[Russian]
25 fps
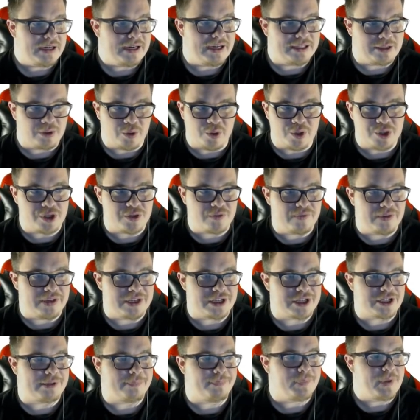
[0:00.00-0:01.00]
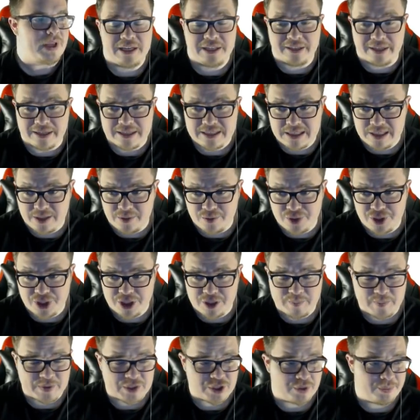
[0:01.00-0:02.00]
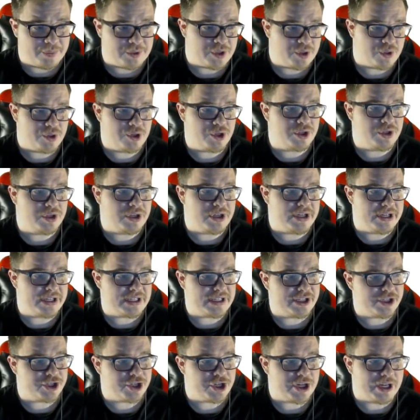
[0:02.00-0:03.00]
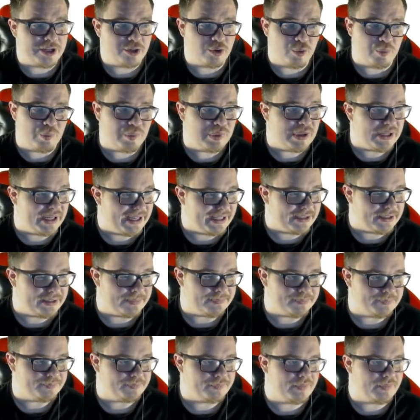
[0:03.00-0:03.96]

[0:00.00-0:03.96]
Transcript: Это очень важно. Итак, следующая способность очень интересная, Shadow Blade.